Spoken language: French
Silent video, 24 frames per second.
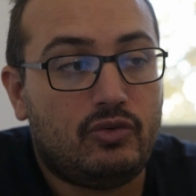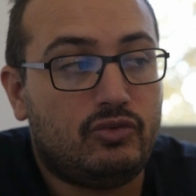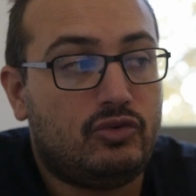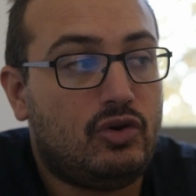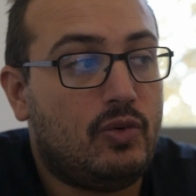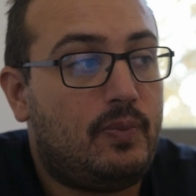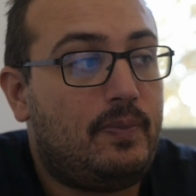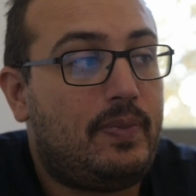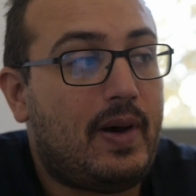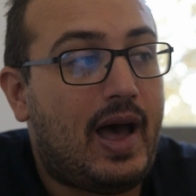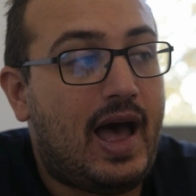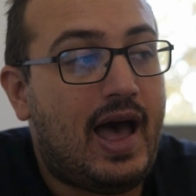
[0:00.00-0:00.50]

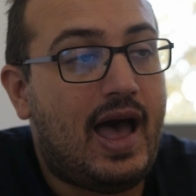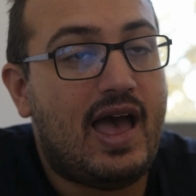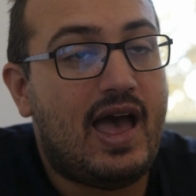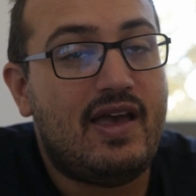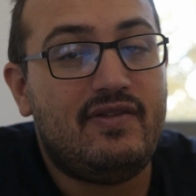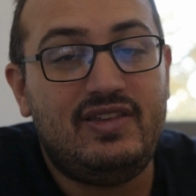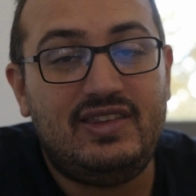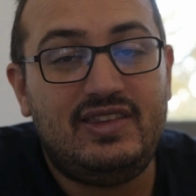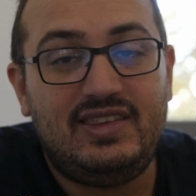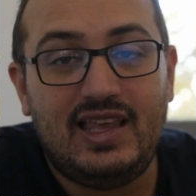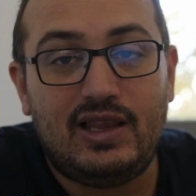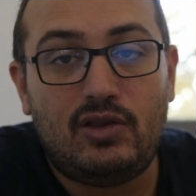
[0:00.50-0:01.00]
ne pas
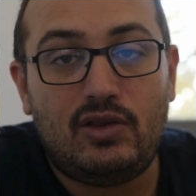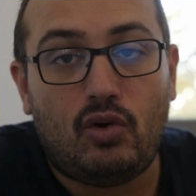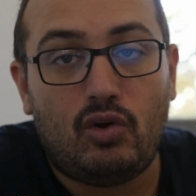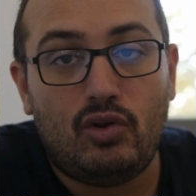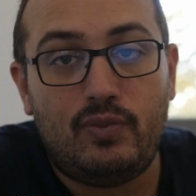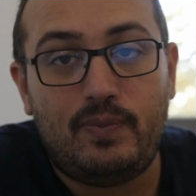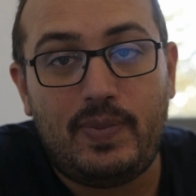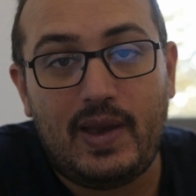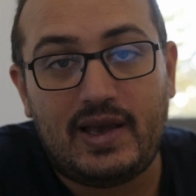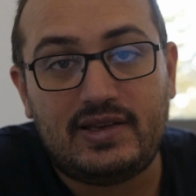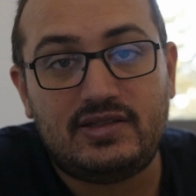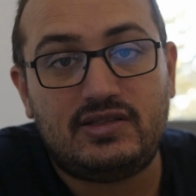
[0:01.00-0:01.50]
inviter trop
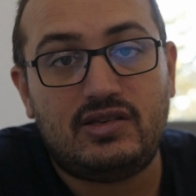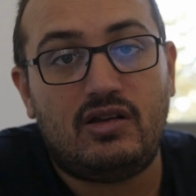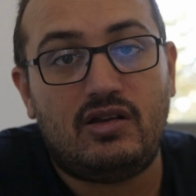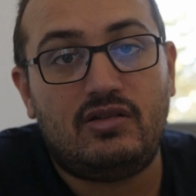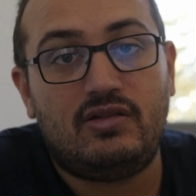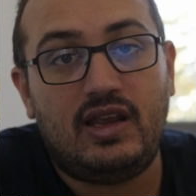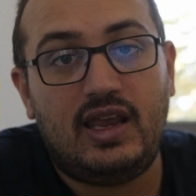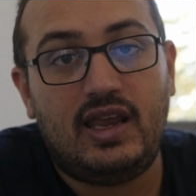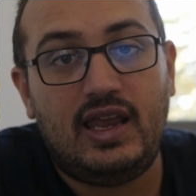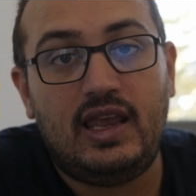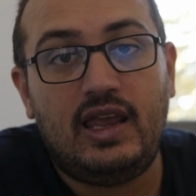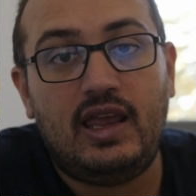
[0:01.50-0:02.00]
de
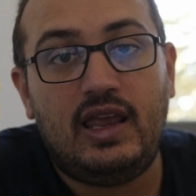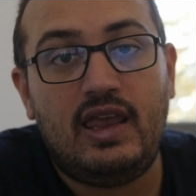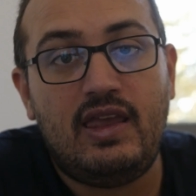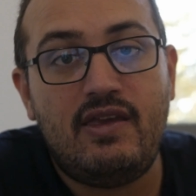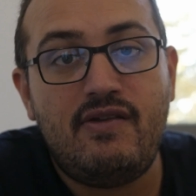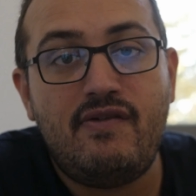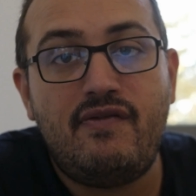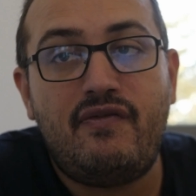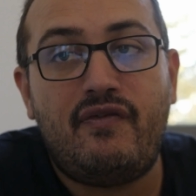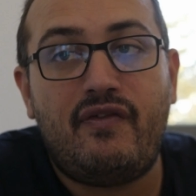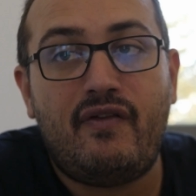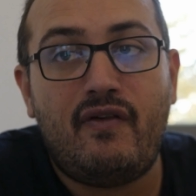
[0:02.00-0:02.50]
personnes. et
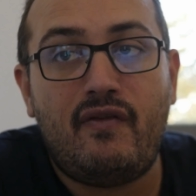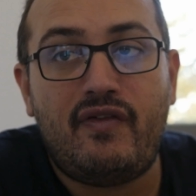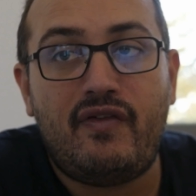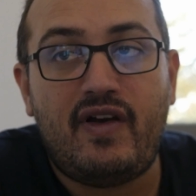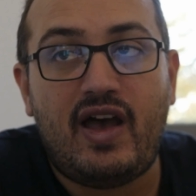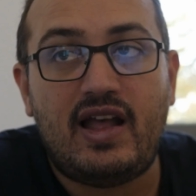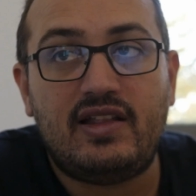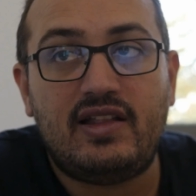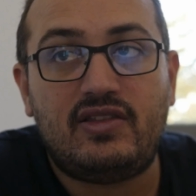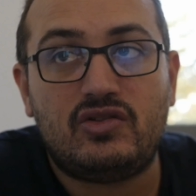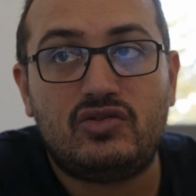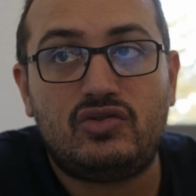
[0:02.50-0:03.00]
il faut
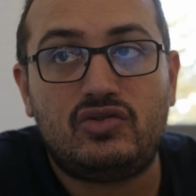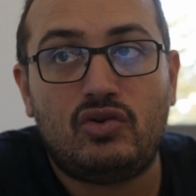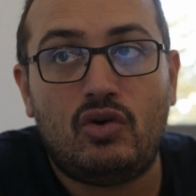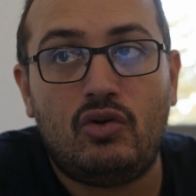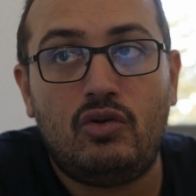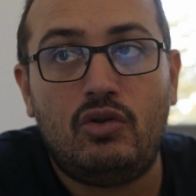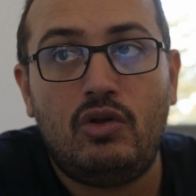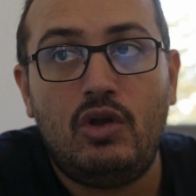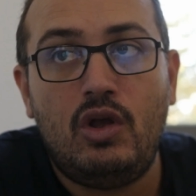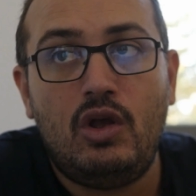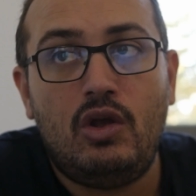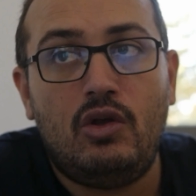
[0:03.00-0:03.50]
faire
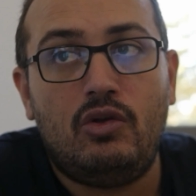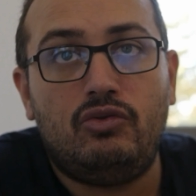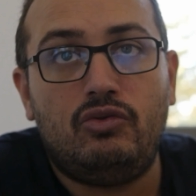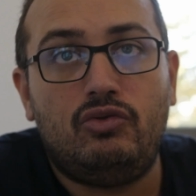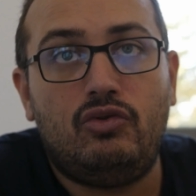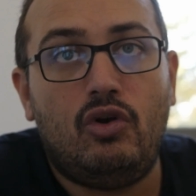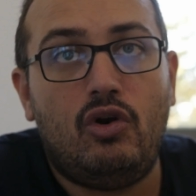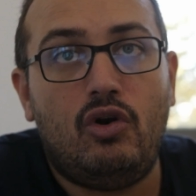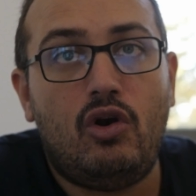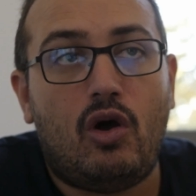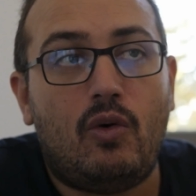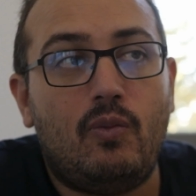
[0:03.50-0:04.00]
attention
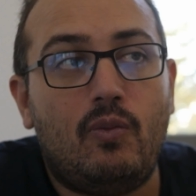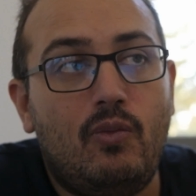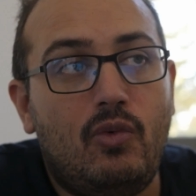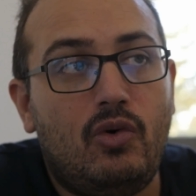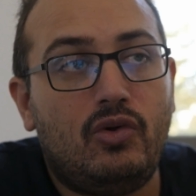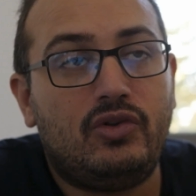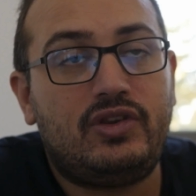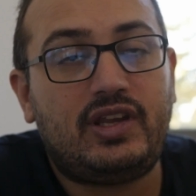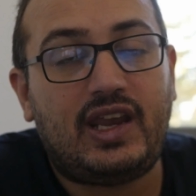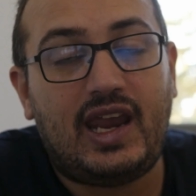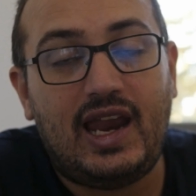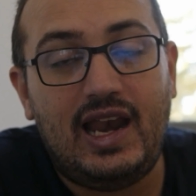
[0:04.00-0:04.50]
de leur
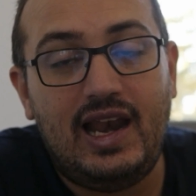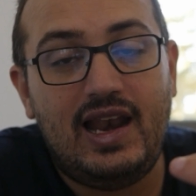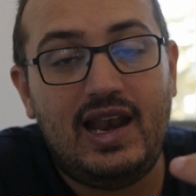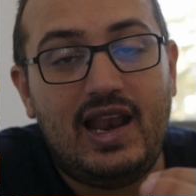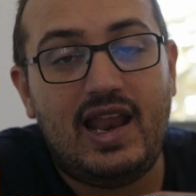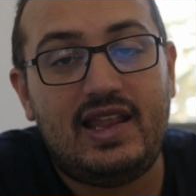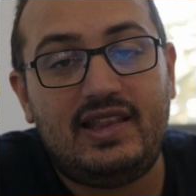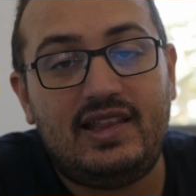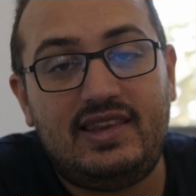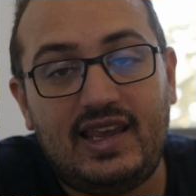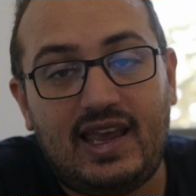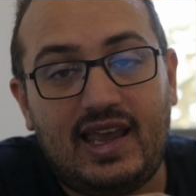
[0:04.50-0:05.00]
montrer
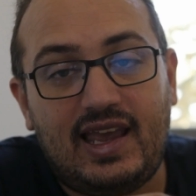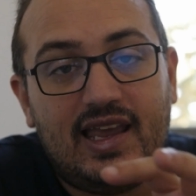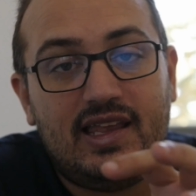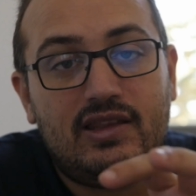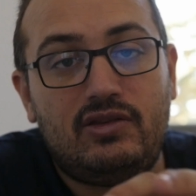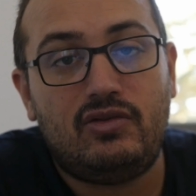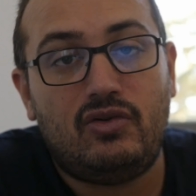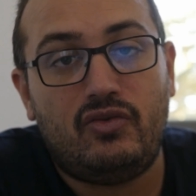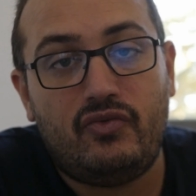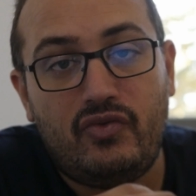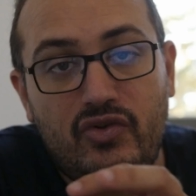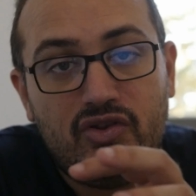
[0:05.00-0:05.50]
l'intérêt
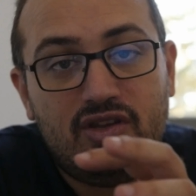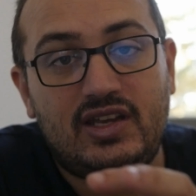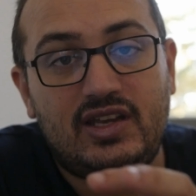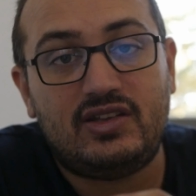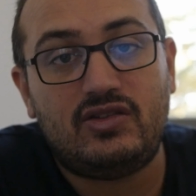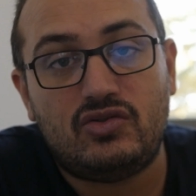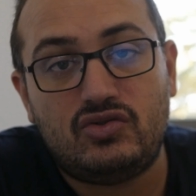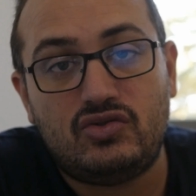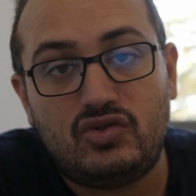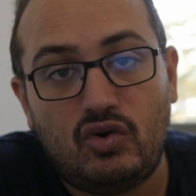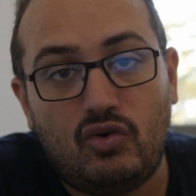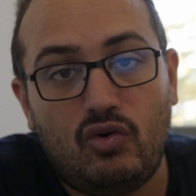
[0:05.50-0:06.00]
de venir
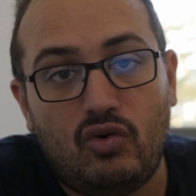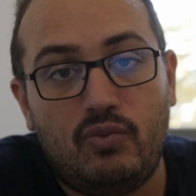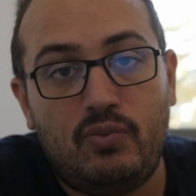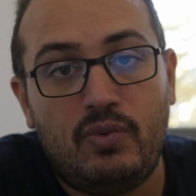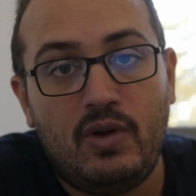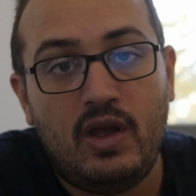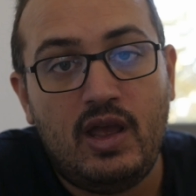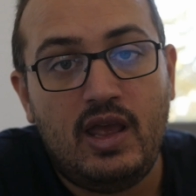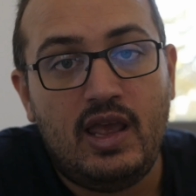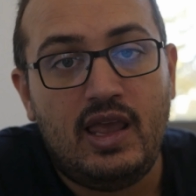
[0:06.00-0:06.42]
dans ce groupe.